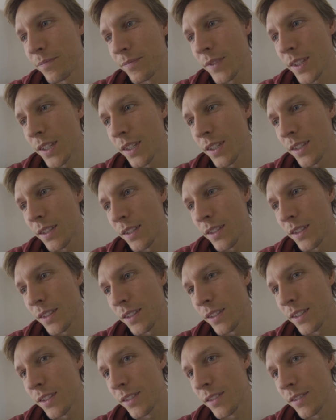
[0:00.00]
Weil wir,
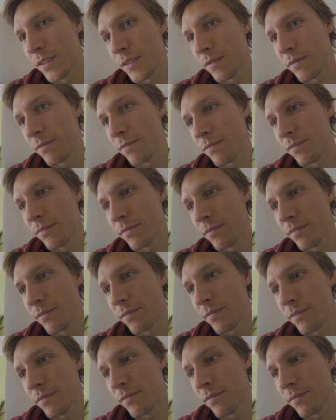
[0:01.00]
weil ich
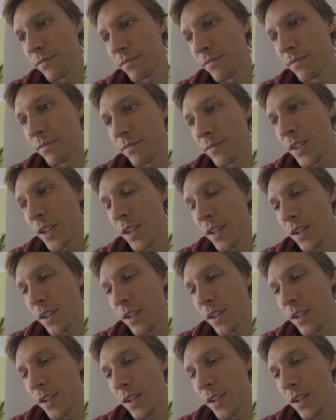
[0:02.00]
das übersehen habe.